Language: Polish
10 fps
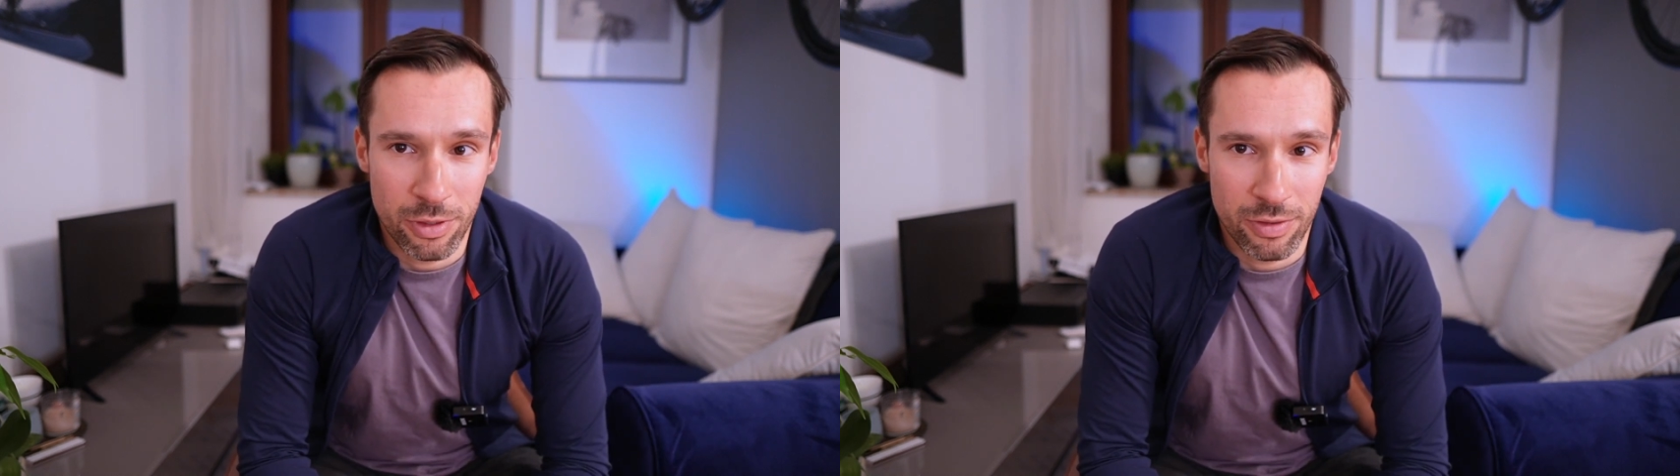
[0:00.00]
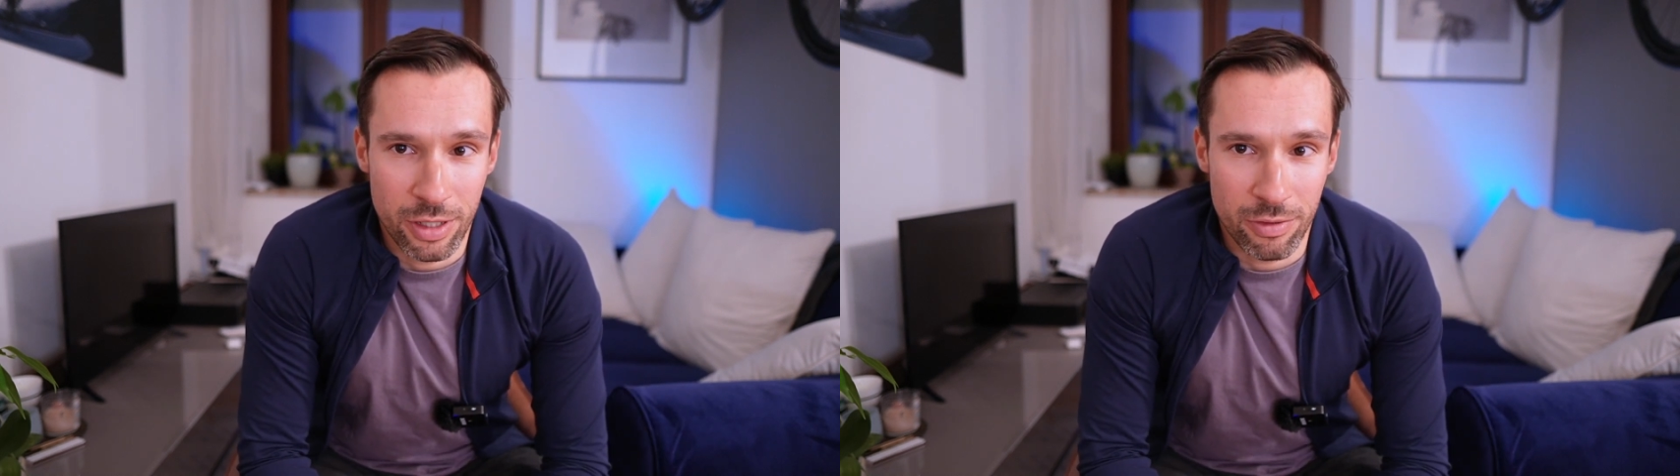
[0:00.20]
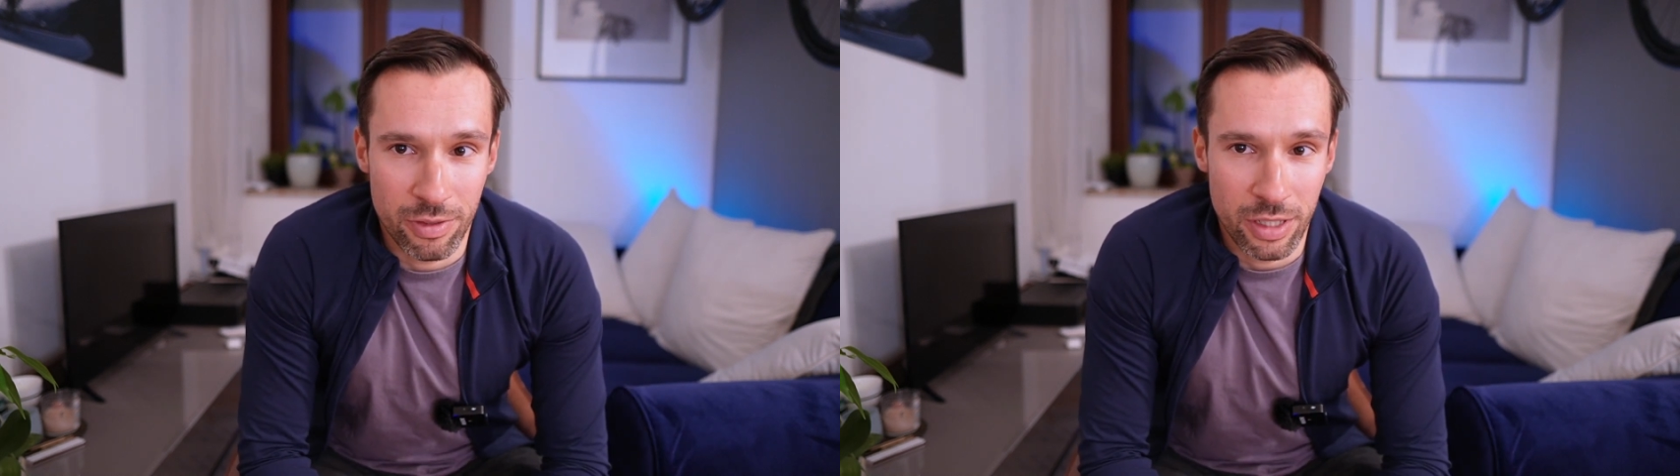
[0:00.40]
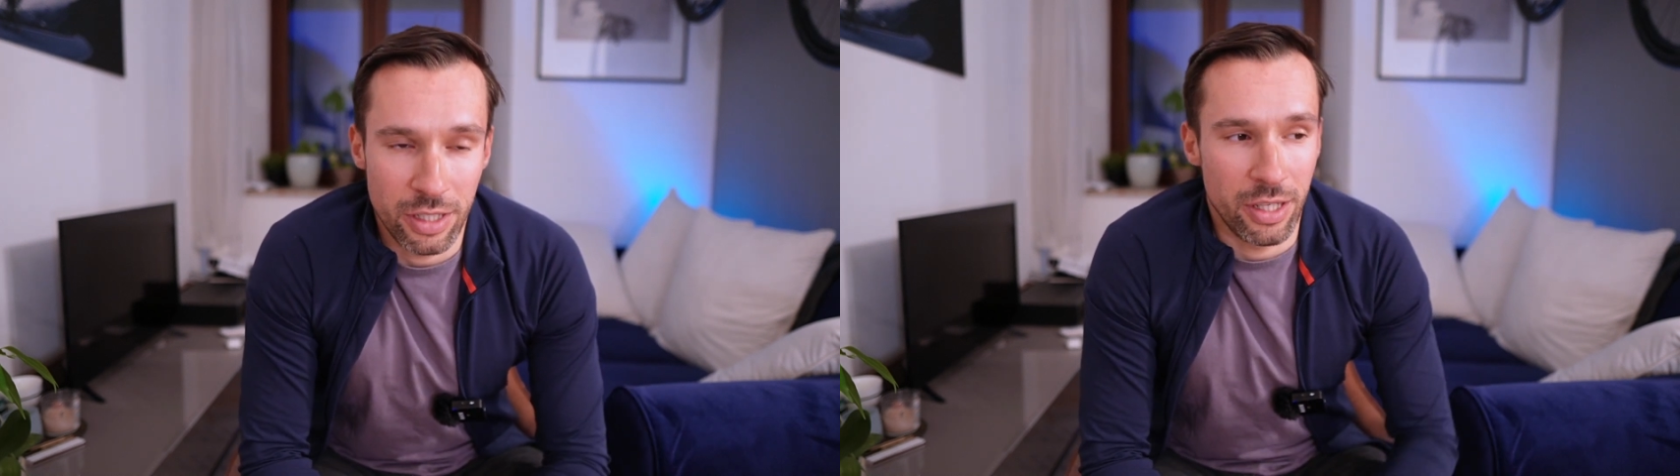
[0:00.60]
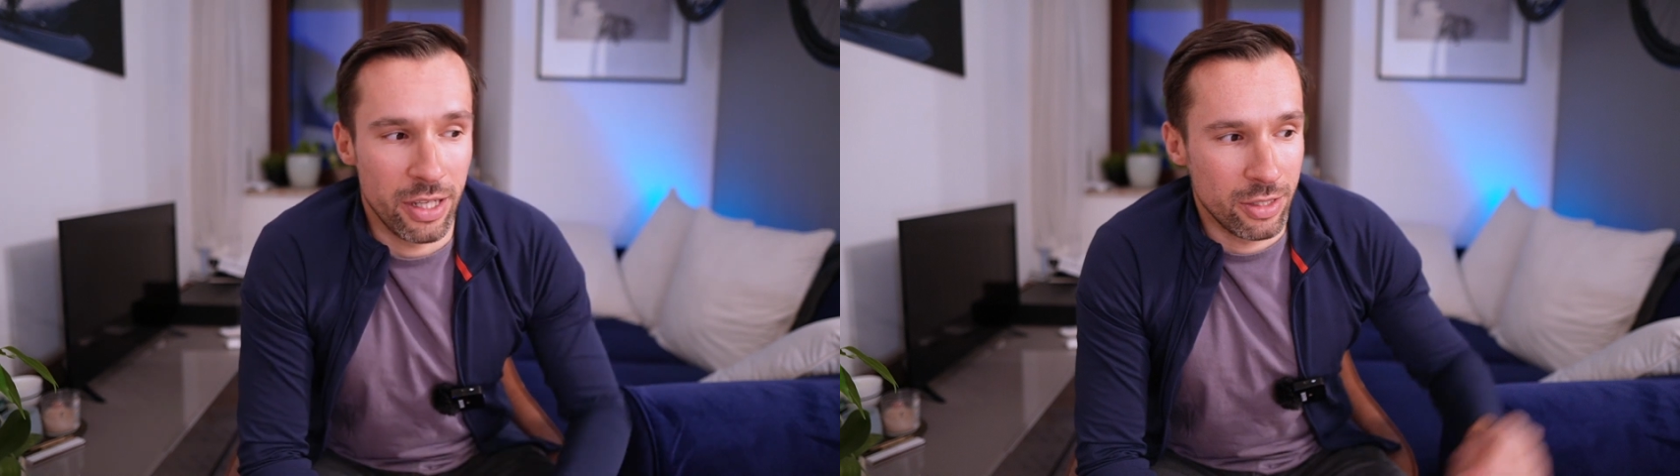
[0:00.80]
rowerowych
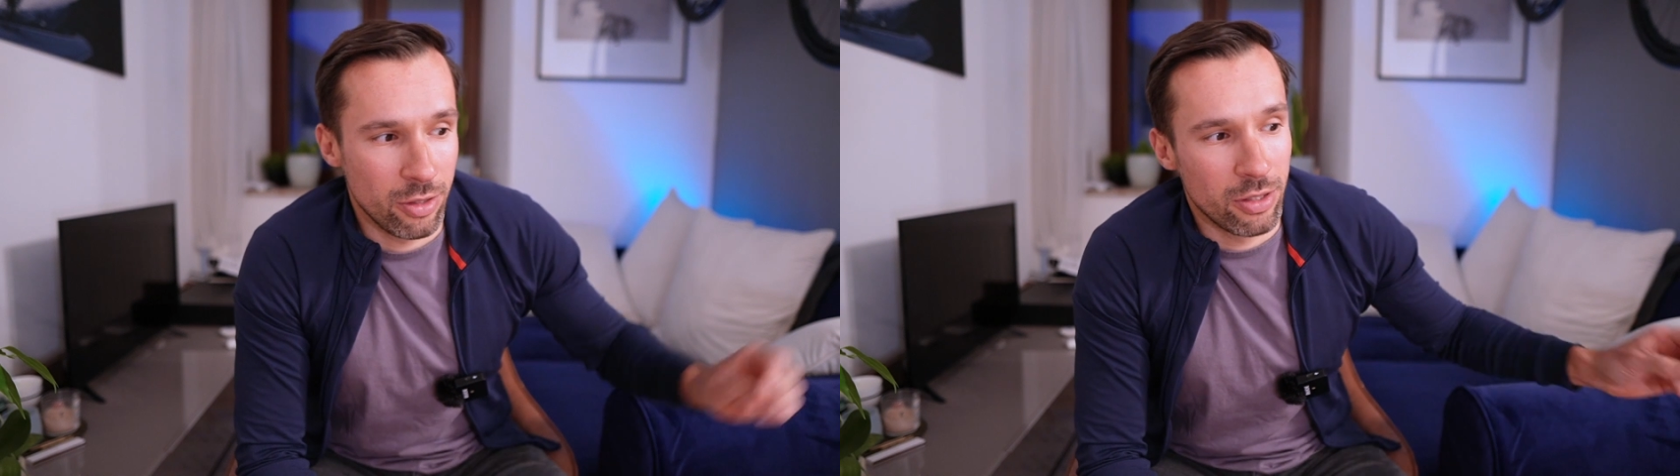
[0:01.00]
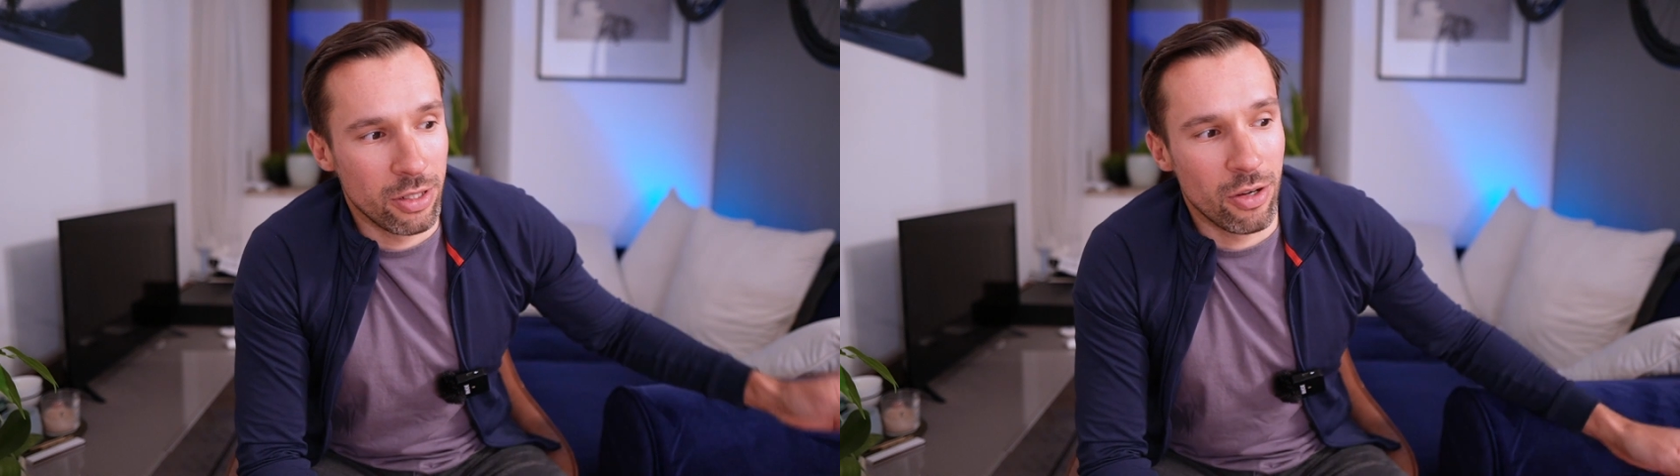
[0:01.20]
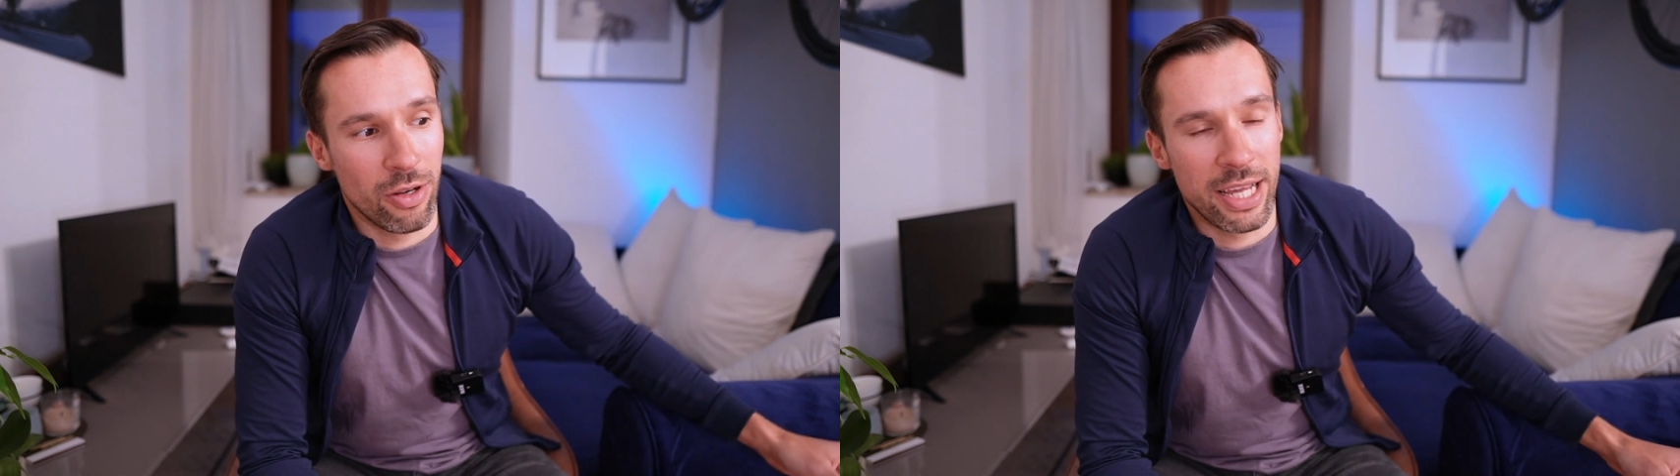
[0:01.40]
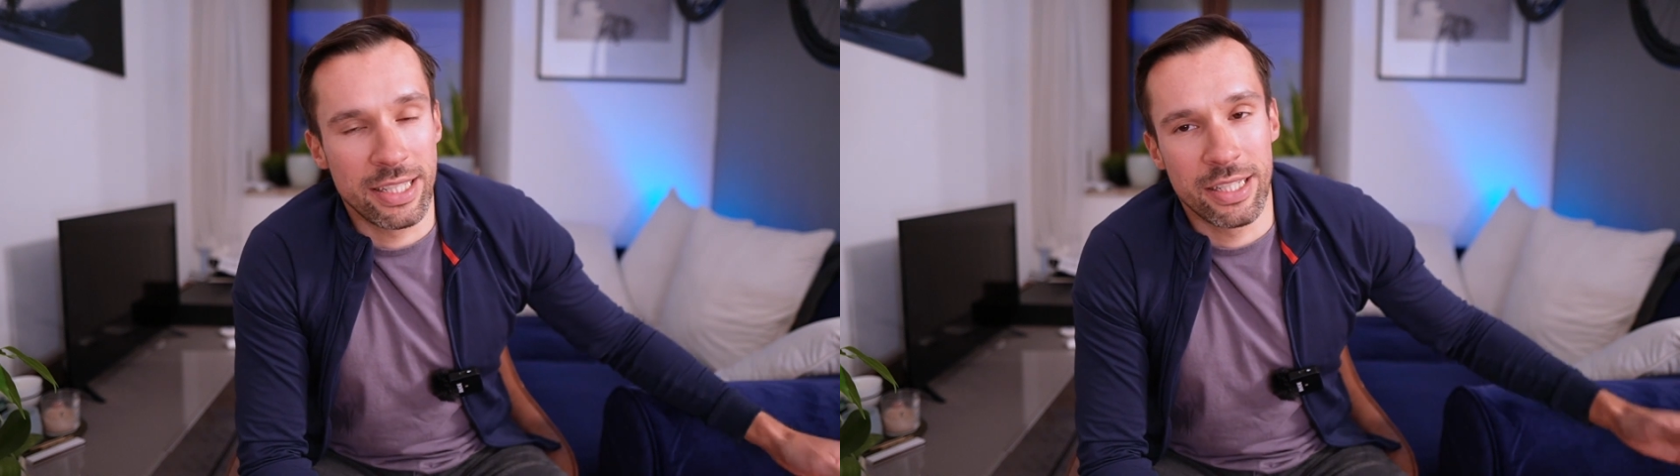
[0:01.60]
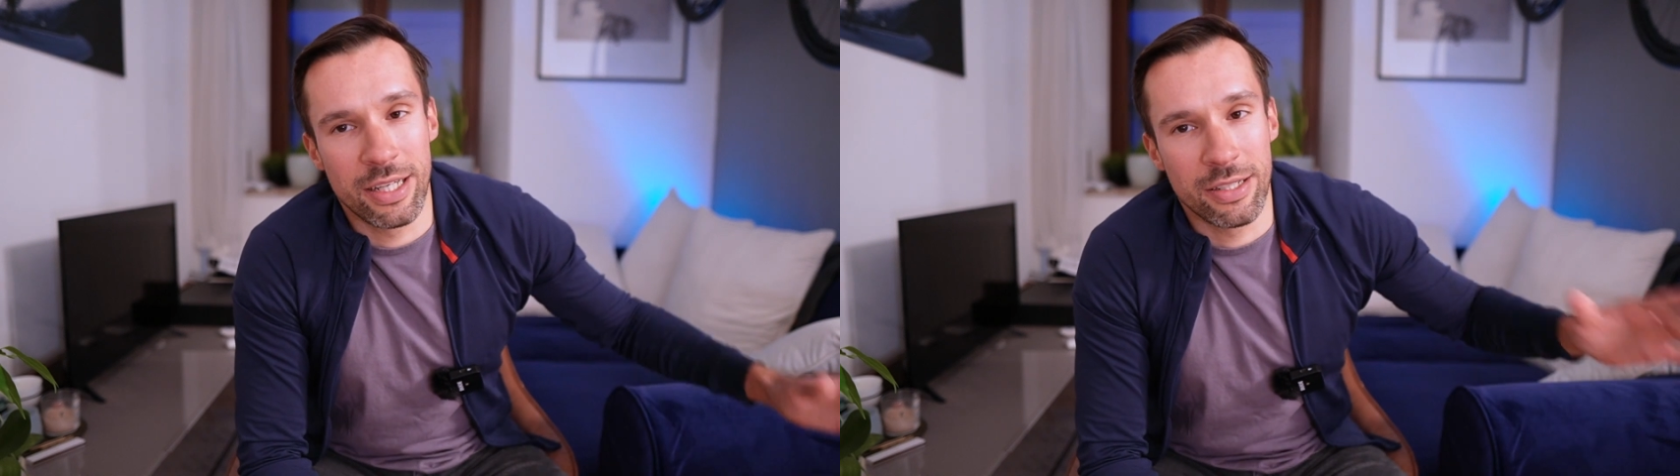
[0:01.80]
i nie jest to tylko
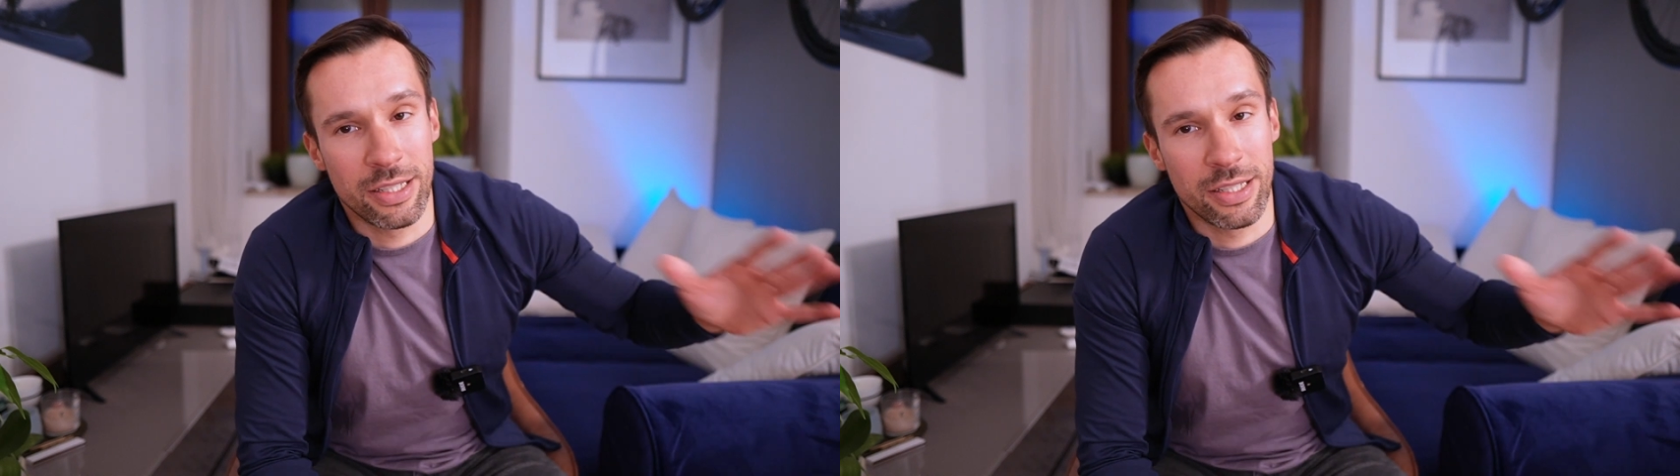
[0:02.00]
laser,